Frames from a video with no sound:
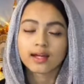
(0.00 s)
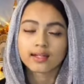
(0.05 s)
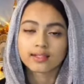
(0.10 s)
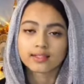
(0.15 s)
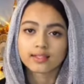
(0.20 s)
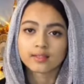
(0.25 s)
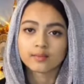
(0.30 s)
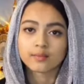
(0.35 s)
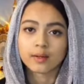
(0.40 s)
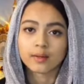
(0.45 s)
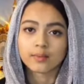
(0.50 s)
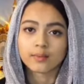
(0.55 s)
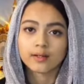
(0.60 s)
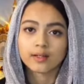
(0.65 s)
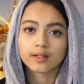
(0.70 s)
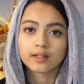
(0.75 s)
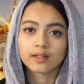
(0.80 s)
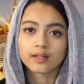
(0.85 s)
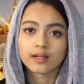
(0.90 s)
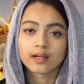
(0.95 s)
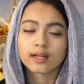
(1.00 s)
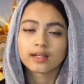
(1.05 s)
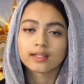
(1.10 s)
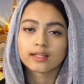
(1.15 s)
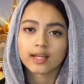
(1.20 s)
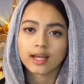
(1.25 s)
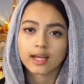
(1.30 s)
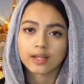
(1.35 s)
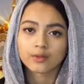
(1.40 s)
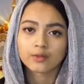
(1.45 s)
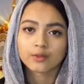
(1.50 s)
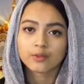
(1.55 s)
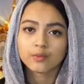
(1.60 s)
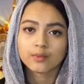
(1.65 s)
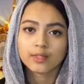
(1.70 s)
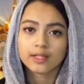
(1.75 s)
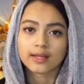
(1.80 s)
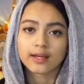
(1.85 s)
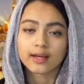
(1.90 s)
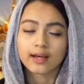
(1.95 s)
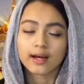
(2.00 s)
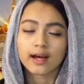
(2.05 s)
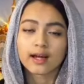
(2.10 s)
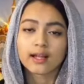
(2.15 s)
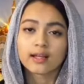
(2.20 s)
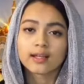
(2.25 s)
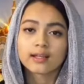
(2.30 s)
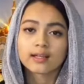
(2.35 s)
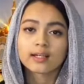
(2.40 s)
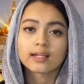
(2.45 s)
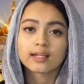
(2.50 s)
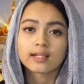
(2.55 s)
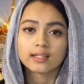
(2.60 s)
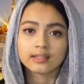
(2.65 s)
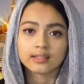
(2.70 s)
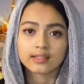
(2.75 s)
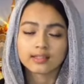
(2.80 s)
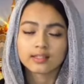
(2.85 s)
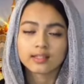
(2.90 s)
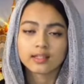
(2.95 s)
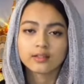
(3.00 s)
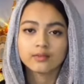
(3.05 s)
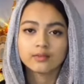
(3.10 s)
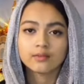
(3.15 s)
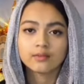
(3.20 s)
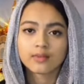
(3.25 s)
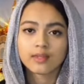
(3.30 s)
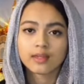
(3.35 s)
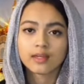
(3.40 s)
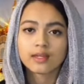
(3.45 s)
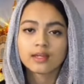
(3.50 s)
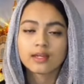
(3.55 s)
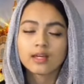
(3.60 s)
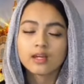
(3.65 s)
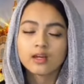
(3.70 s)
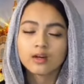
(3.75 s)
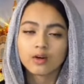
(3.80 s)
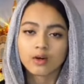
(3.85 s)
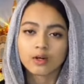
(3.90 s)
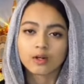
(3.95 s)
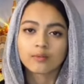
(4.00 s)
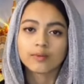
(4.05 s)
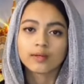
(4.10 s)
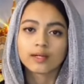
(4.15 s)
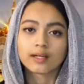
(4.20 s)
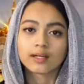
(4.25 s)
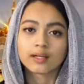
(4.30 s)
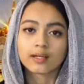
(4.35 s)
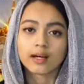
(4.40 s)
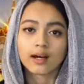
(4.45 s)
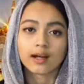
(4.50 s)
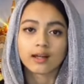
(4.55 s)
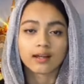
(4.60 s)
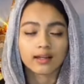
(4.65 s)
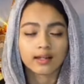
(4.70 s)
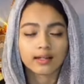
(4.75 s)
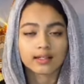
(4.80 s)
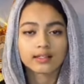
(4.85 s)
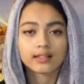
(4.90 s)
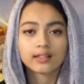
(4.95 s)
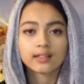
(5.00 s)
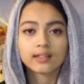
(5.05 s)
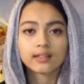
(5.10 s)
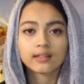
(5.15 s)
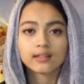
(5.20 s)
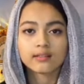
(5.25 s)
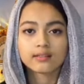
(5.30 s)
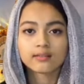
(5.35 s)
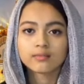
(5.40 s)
আচ্ছা বাবা কেন তুমি আল্লাহকে কিনতে চাও কি করবে আল্লাহকে দিয়ে